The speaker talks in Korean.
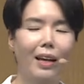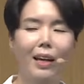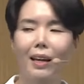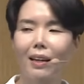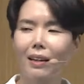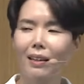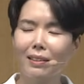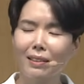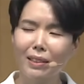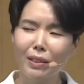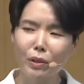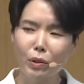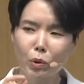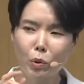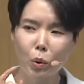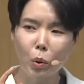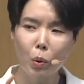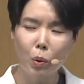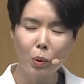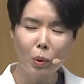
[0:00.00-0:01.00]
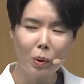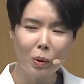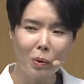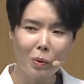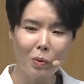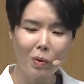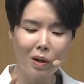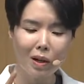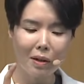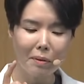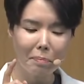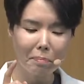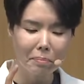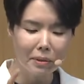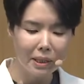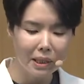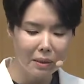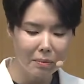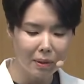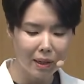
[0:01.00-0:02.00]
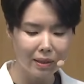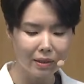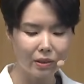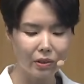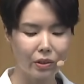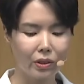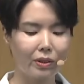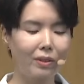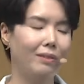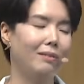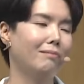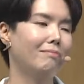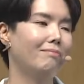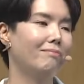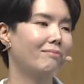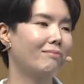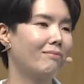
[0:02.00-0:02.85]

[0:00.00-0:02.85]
그러니까 이 조롱과 비방은요